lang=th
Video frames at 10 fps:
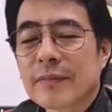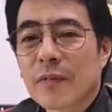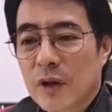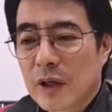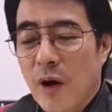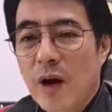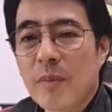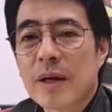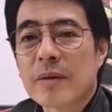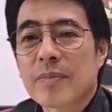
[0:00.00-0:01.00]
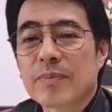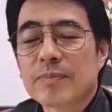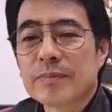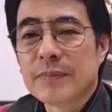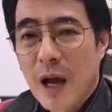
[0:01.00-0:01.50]
เพราะอย่างน้อยก็เป็น
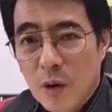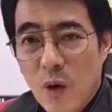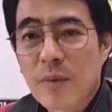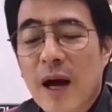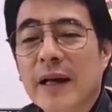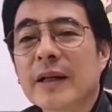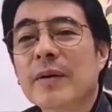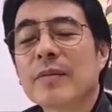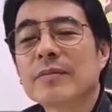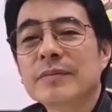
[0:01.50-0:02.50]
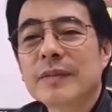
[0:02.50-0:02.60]
แนวร่วมกันใช่ไหมครับ